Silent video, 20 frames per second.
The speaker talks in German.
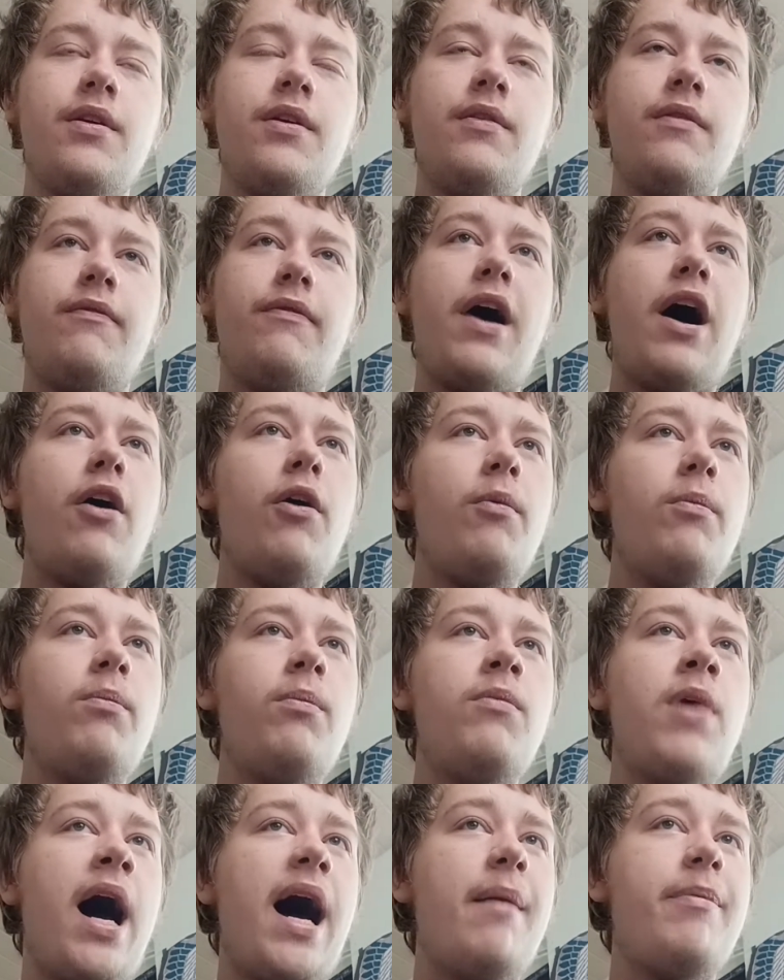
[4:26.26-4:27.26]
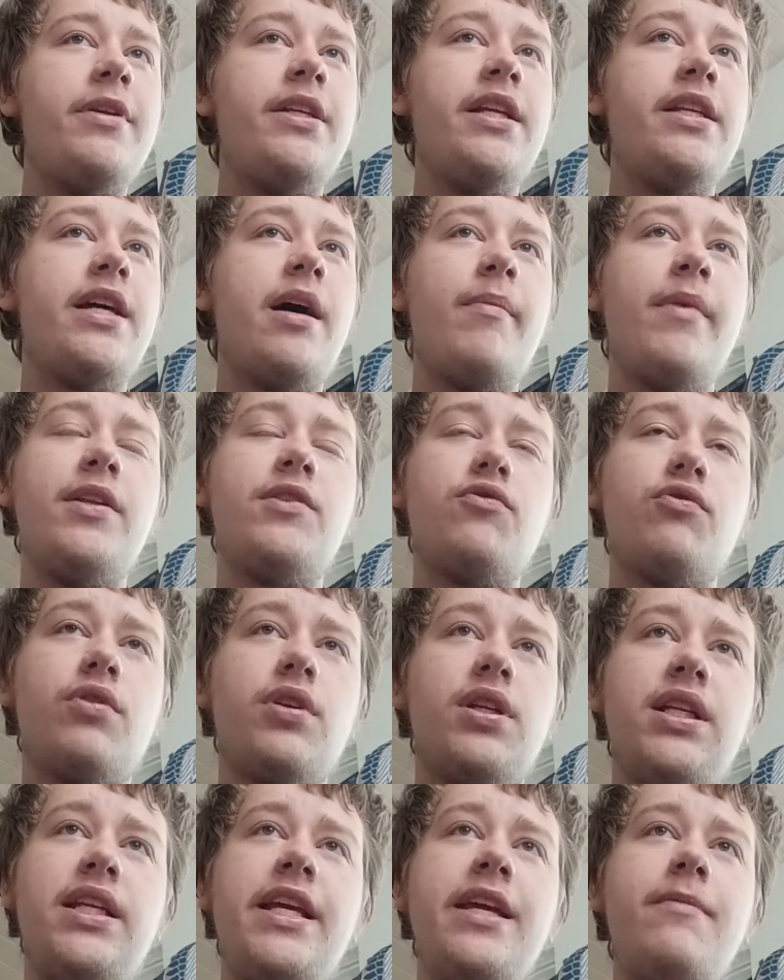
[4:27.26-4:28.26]
warum habe ich den damals so
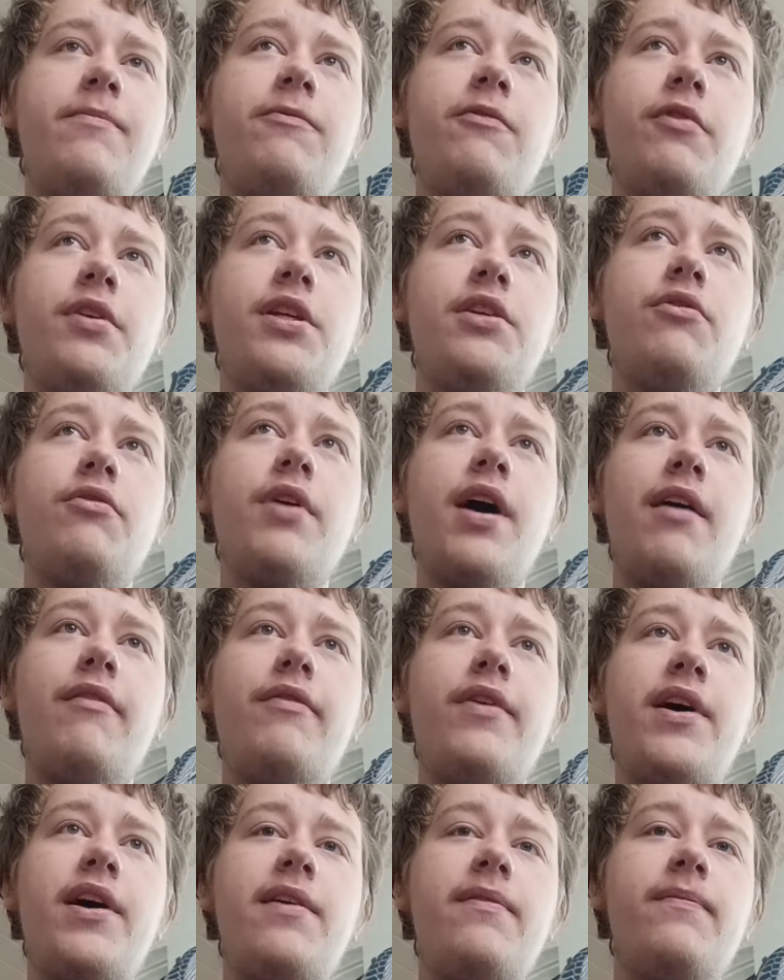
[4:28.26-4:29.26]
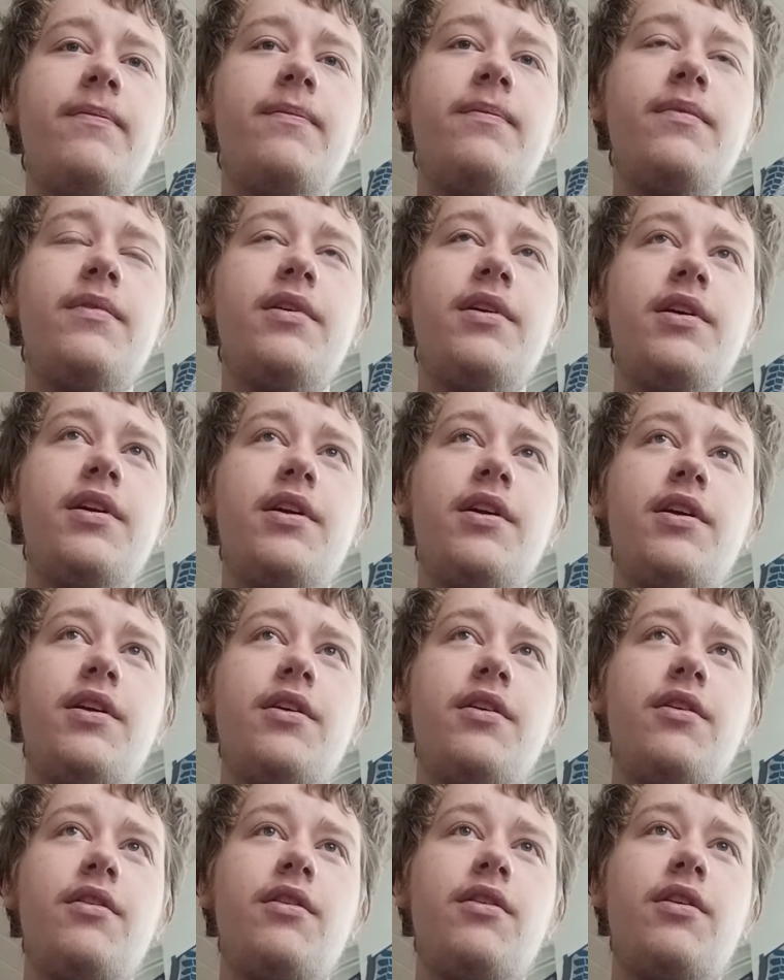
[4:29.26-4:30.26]
geliebt, wo ich jünger war?
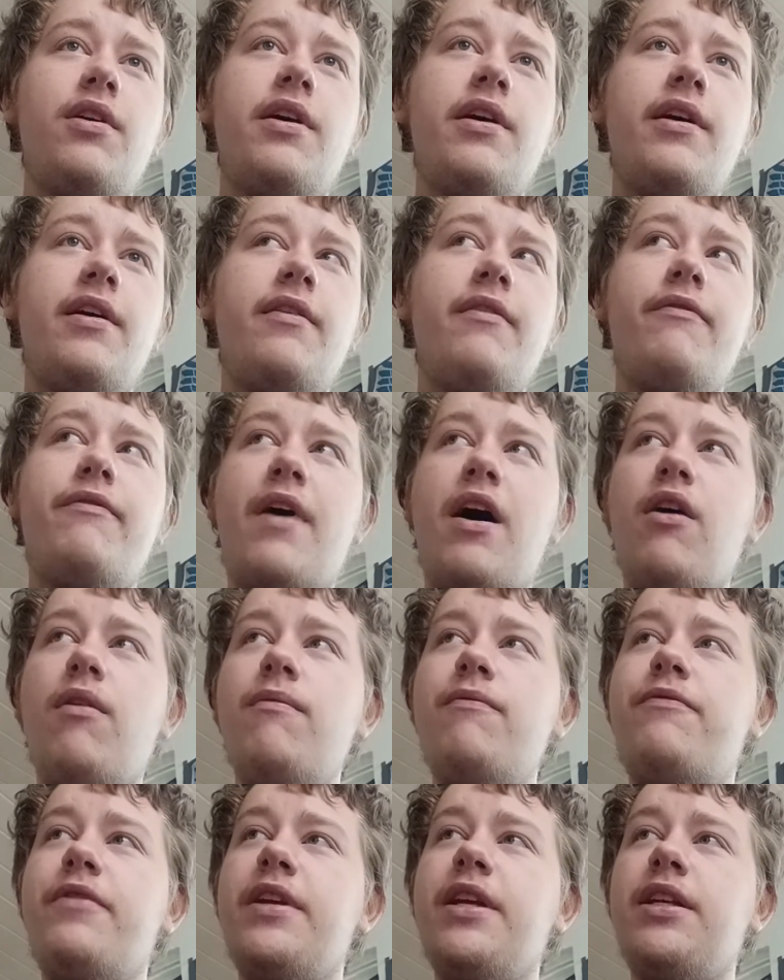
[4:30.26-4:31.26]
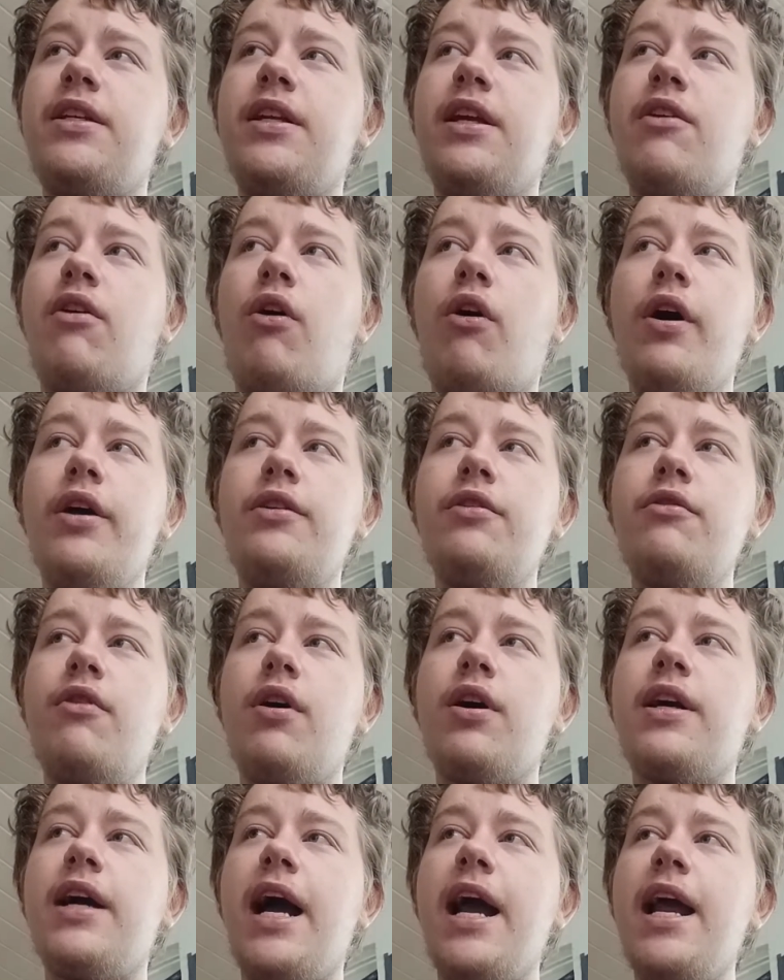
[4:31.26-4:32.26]
äh, warum finde ich den heute
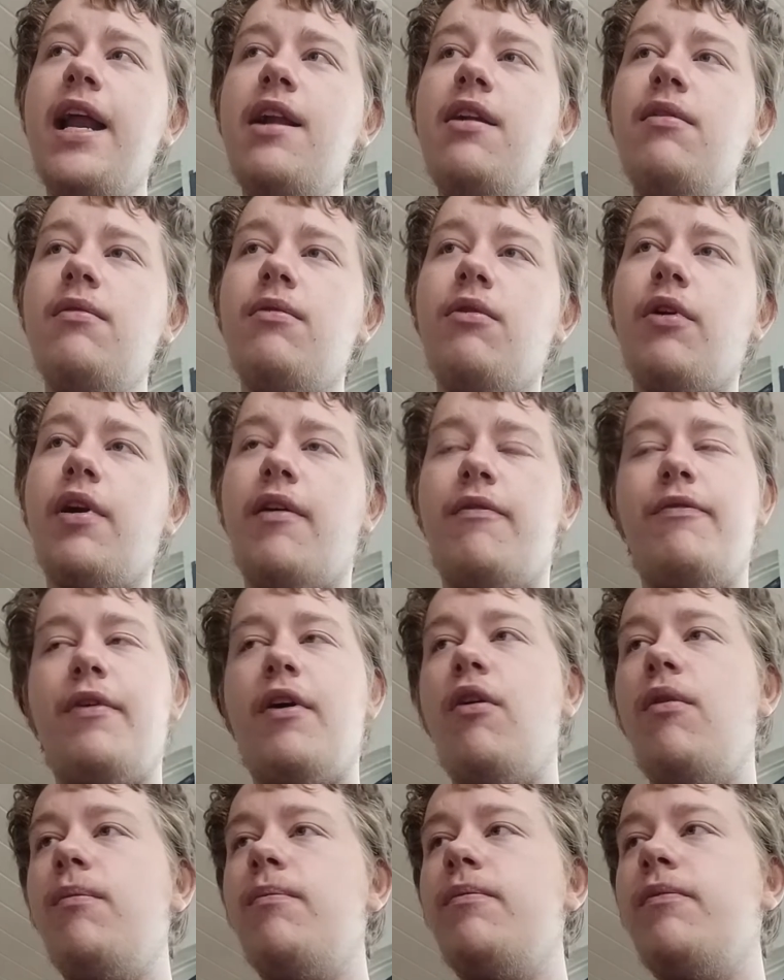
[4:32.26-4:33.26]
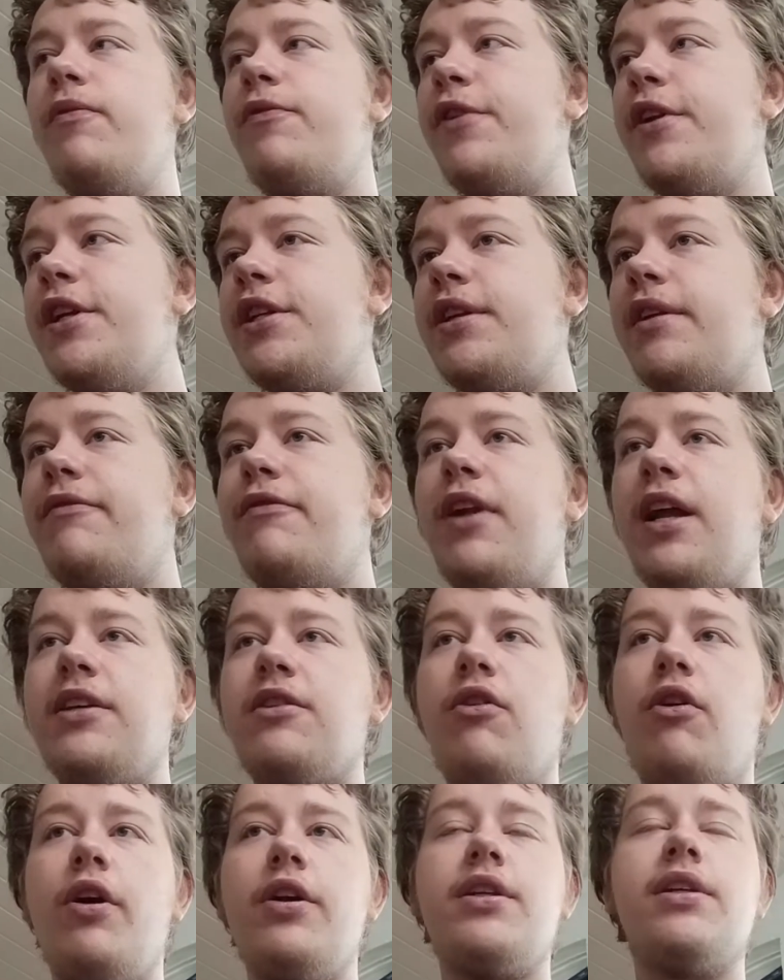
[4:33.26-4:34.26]
noch geil oder warum finde ich den vielleicht
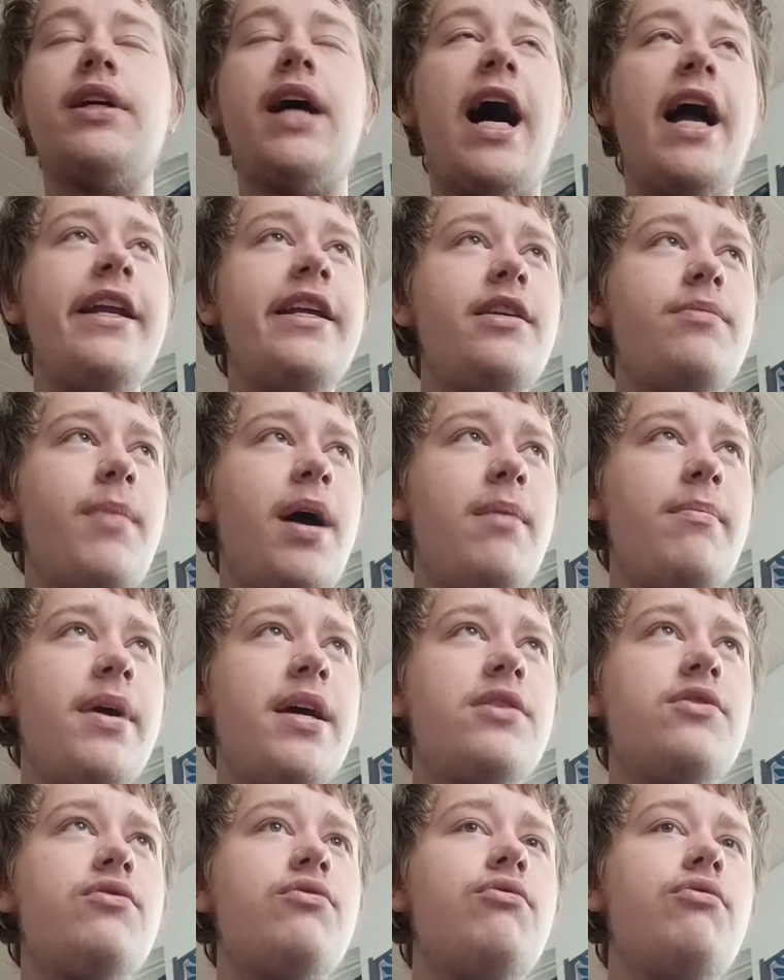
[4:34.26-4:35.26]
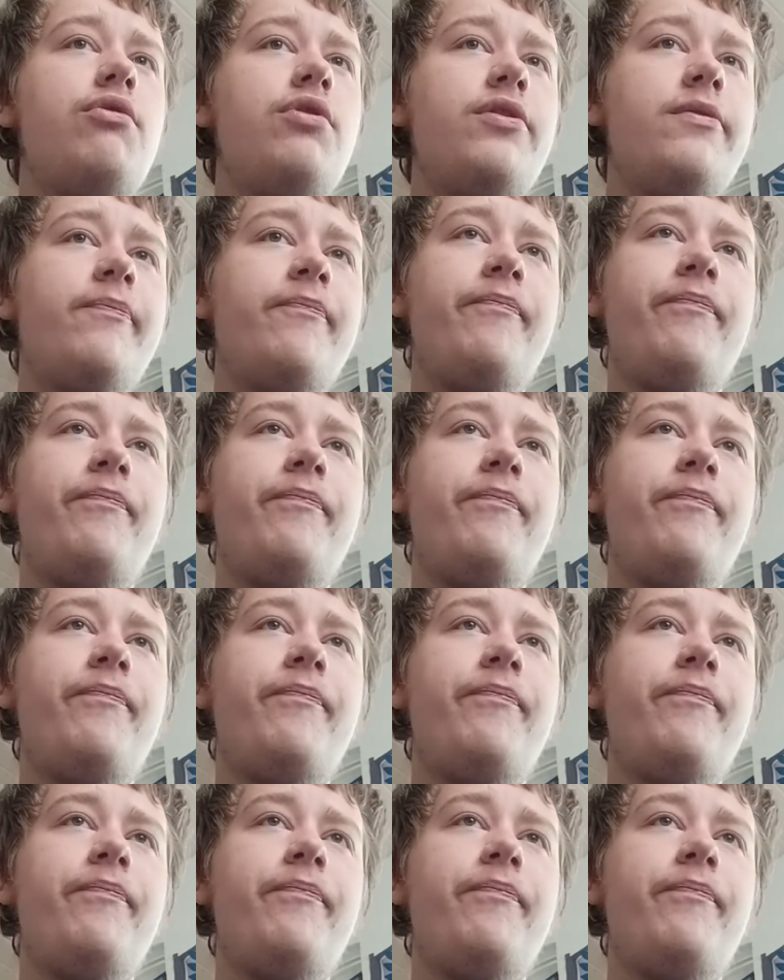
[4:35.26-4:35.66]
auch heute gar nicht mal mehr so gut.